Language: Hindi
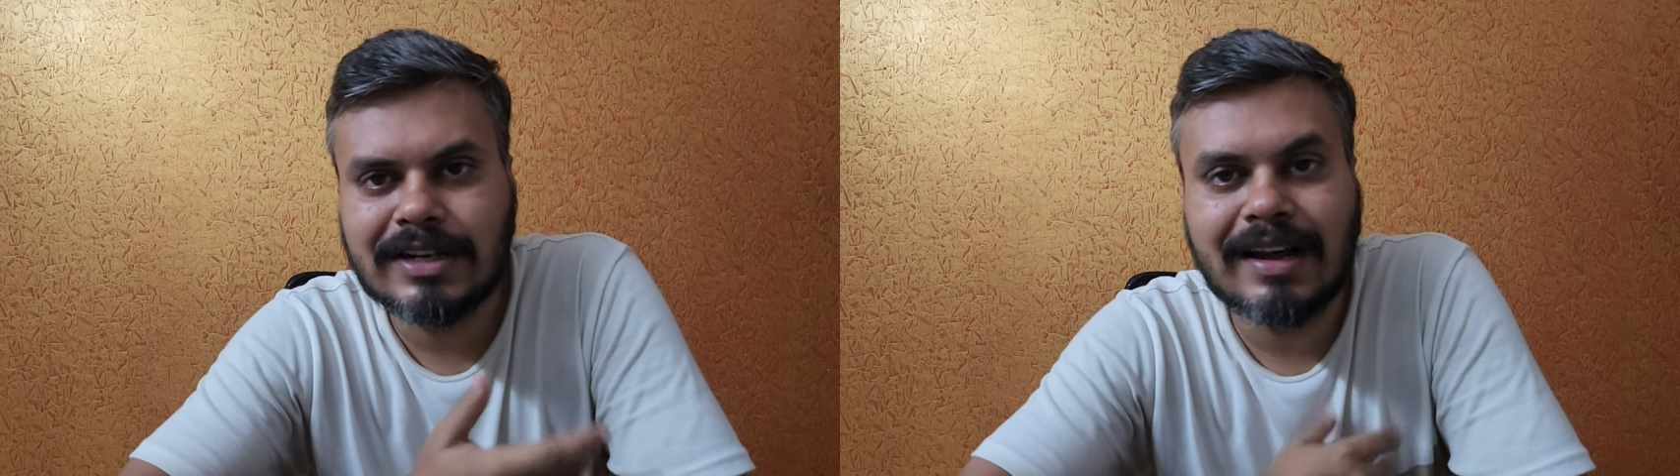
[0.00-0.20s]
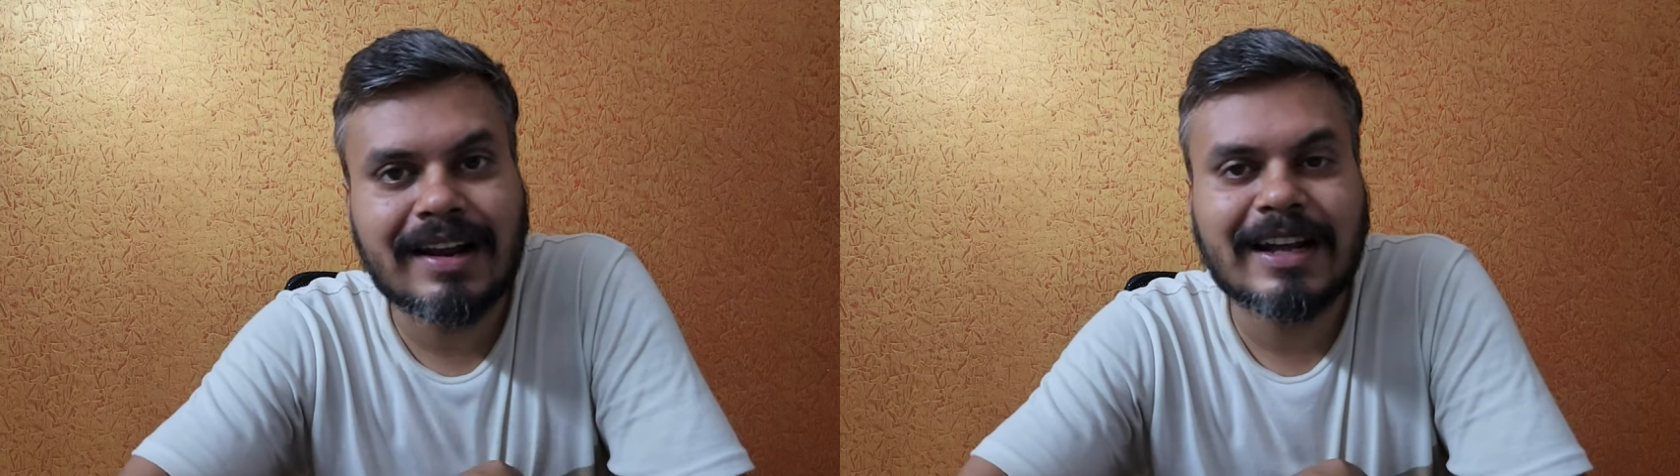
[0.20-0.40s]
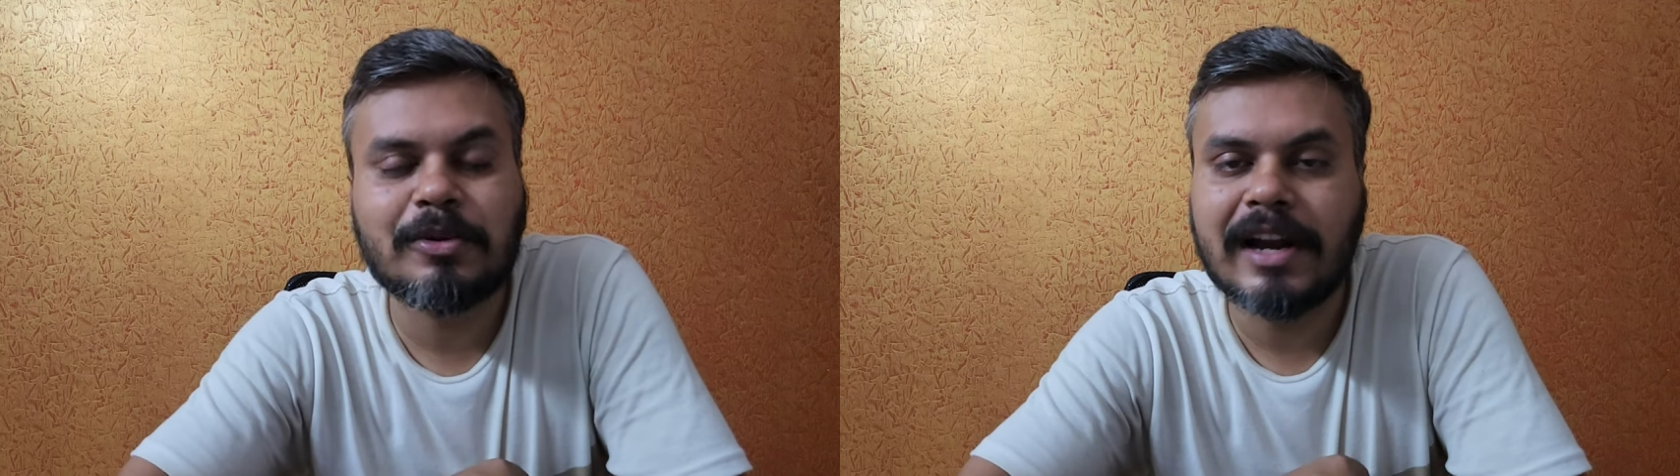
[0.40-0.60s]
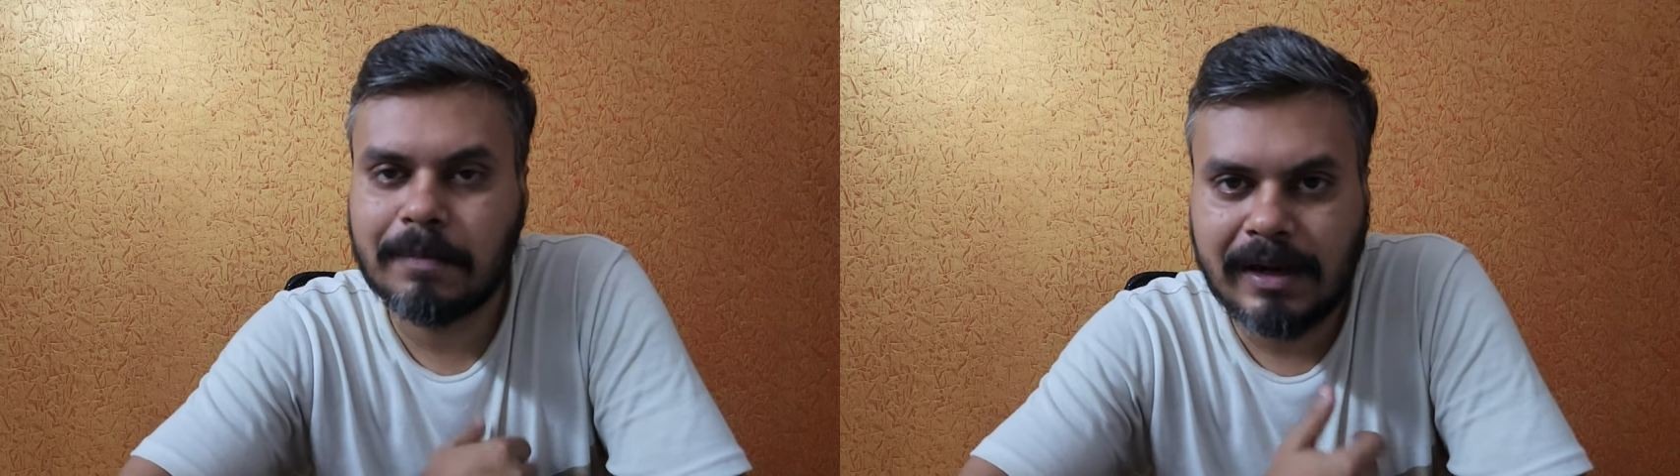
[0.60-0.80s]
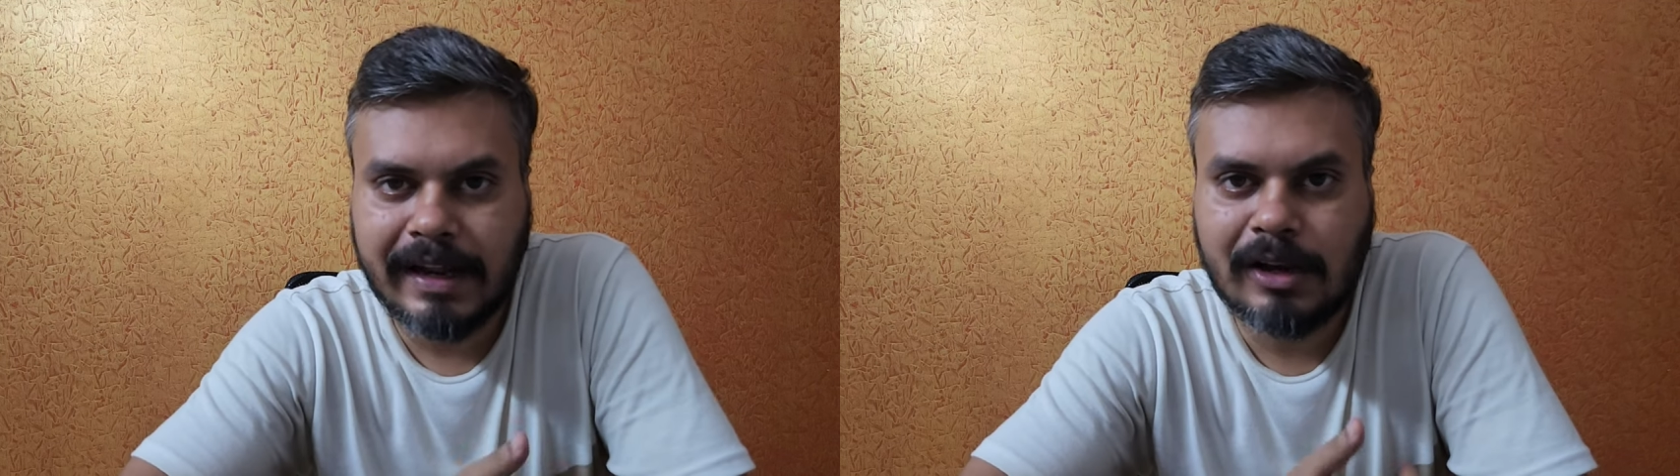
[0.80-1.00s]
आ रहा है तो लेट
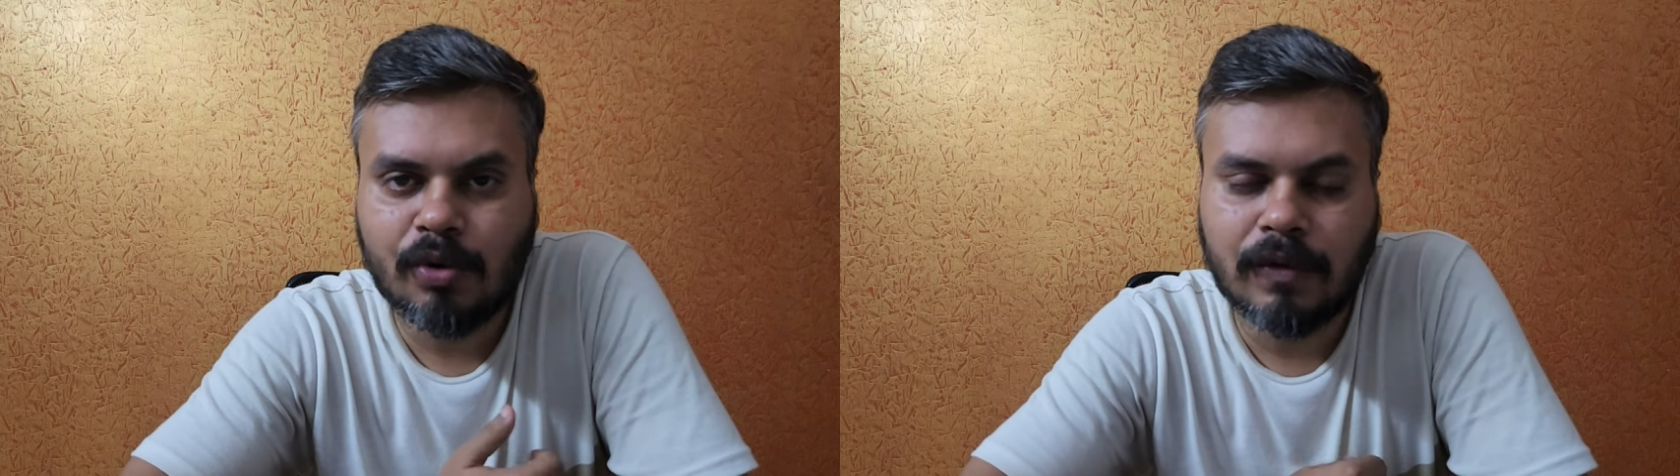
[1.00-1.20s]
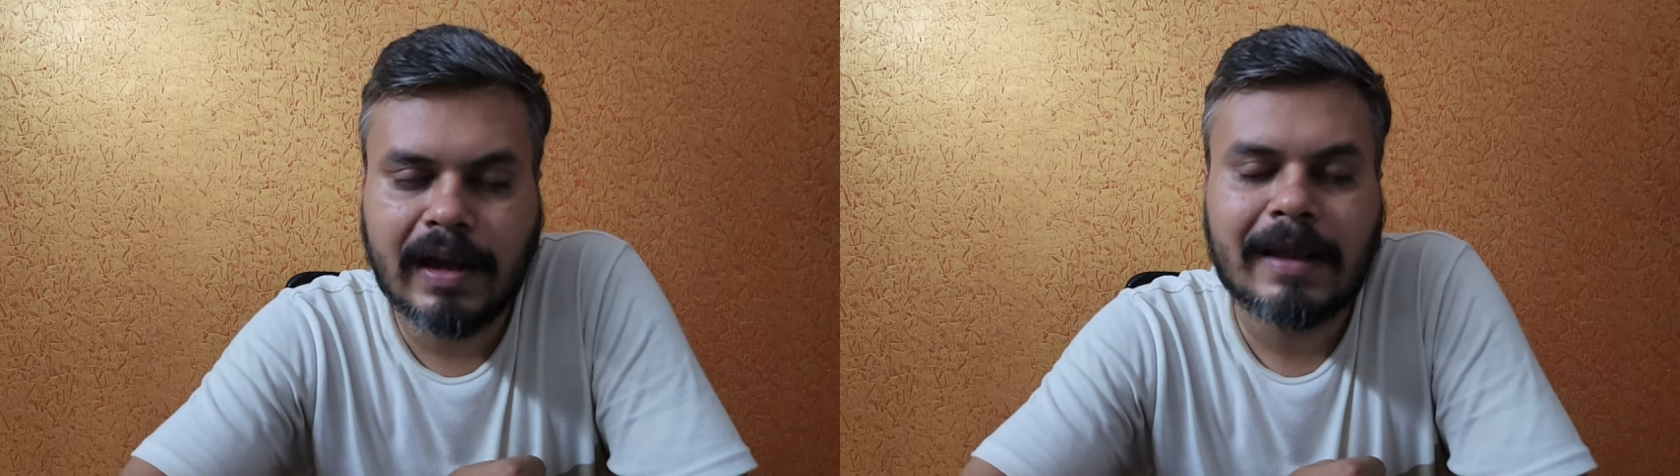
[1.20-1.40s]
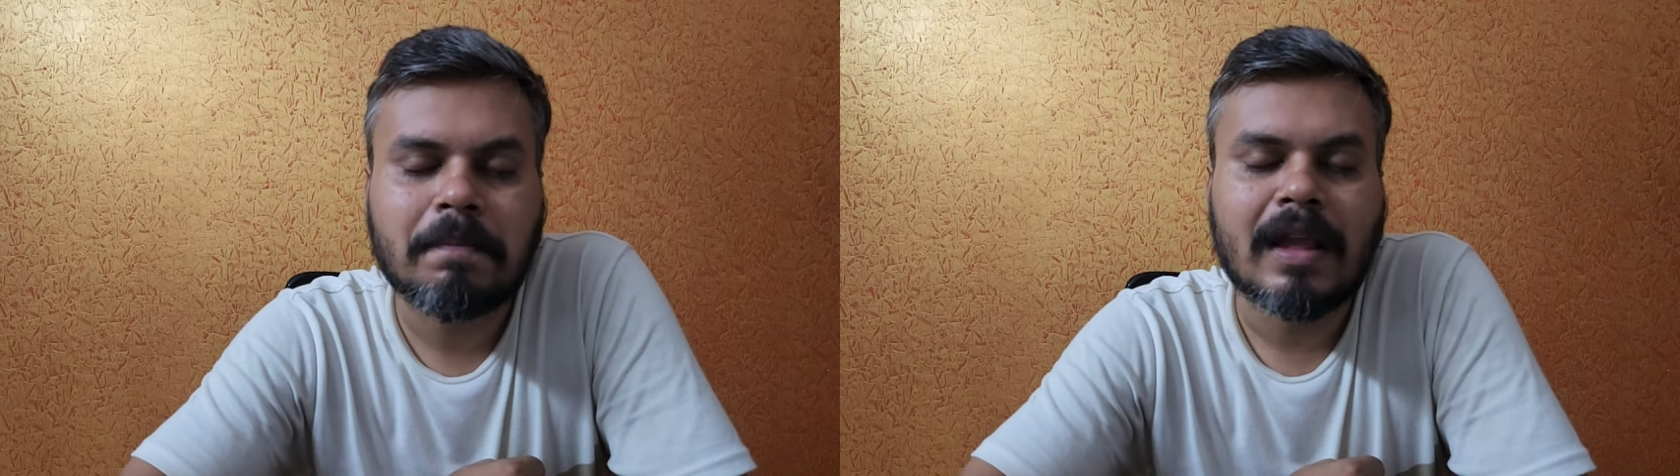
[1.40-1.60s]
मी टेल यू वाई